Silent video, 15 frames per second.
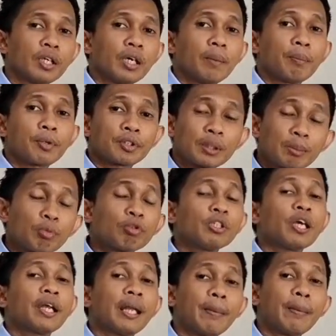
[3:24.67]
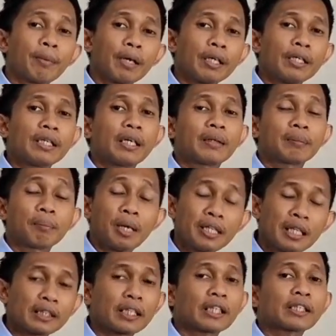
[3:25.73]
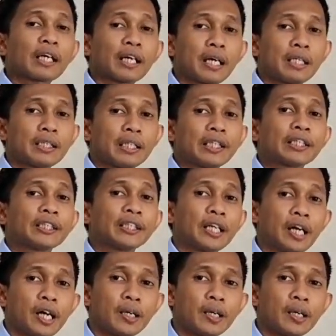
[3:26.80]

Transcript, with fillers: meskipun dihadapkan dengan banyak tantangan dan rintangan.